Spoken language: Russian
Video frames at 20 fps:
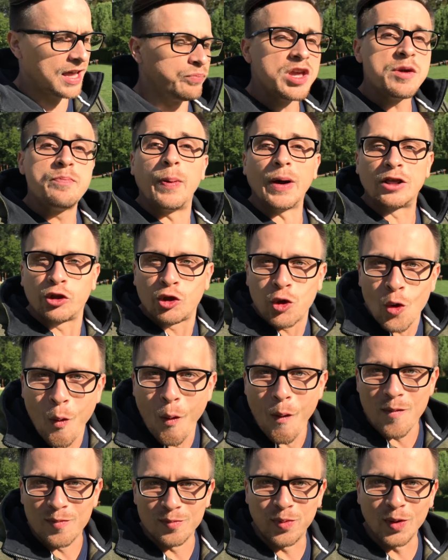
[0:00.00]
И
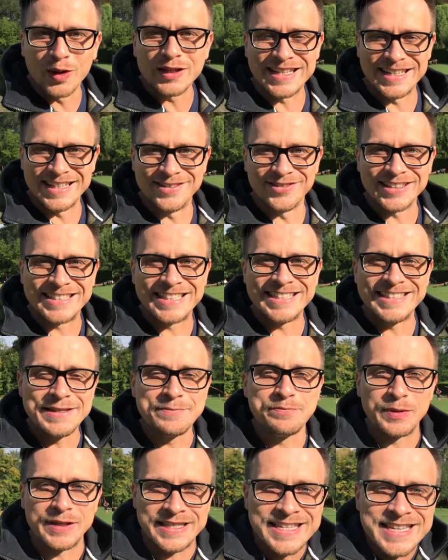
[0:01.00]
потом, после
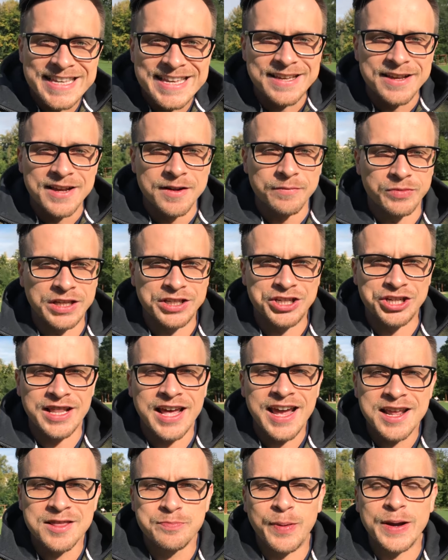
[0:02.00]
25, начинает